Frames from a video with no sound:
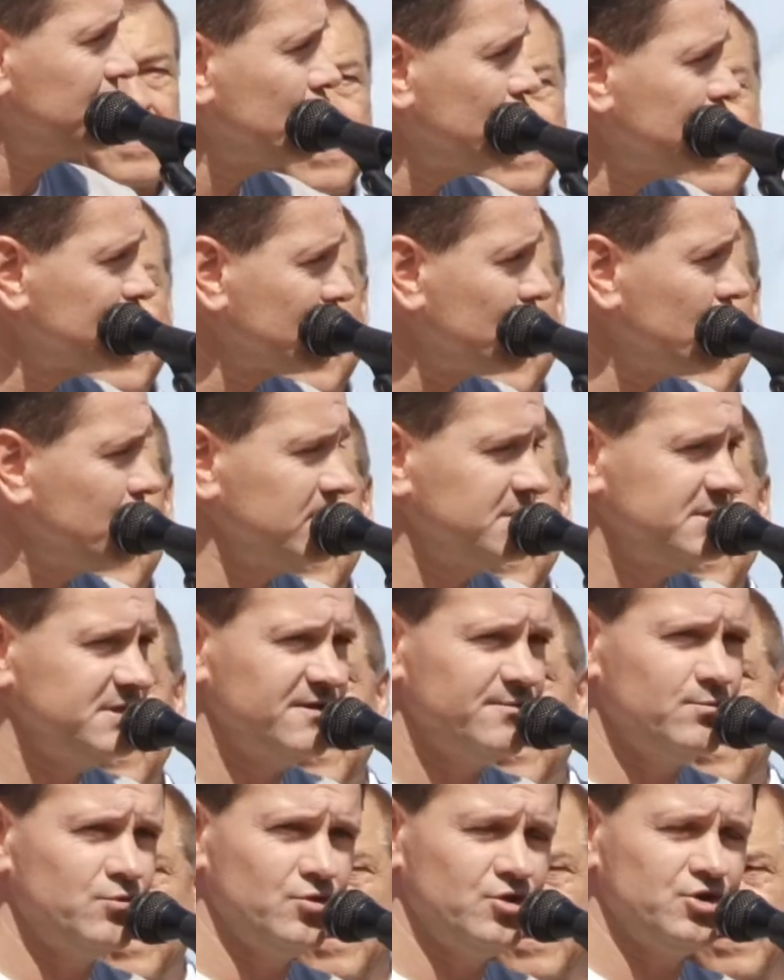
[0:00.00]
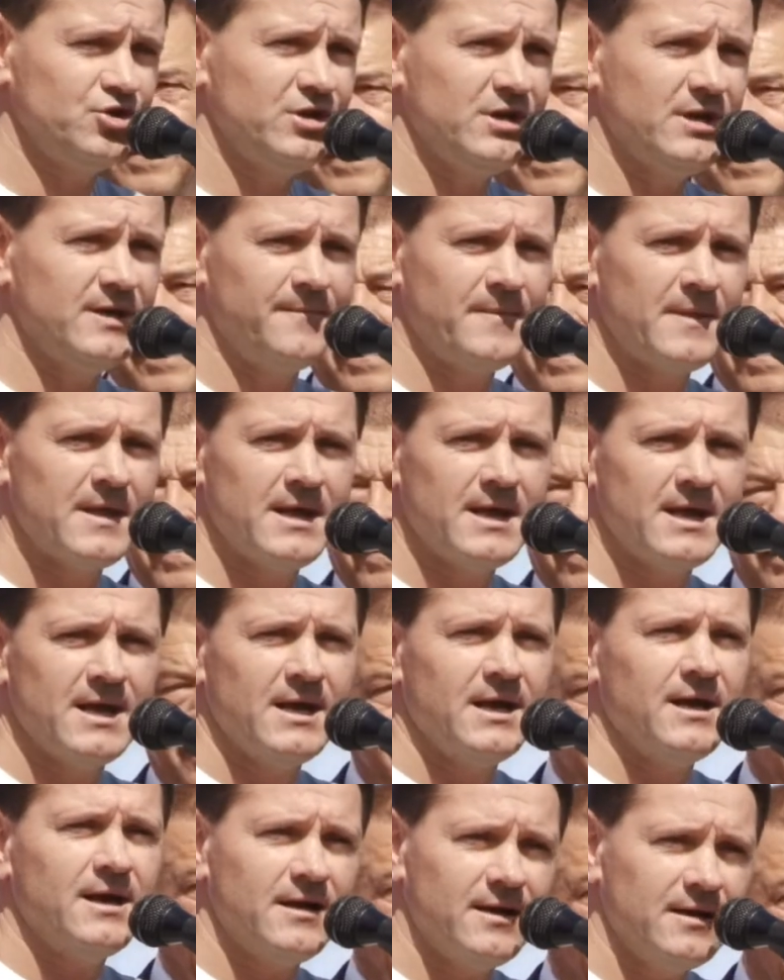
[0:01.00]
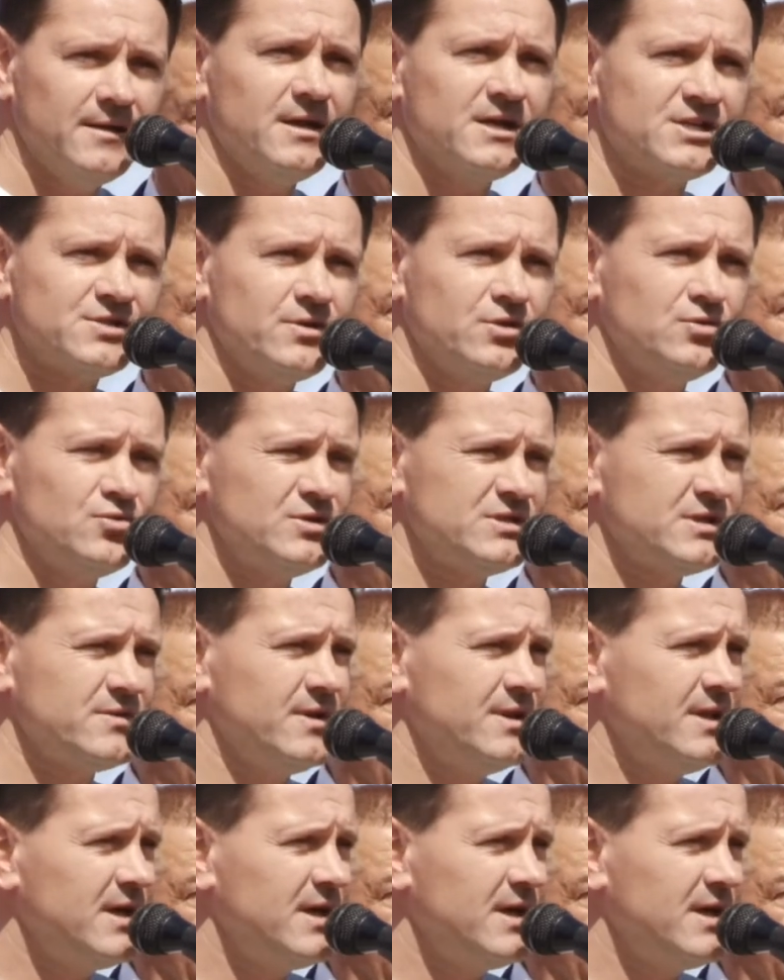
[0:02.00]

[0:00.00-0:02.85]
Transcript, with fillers: Тульской области, в будущее а, нашего тульского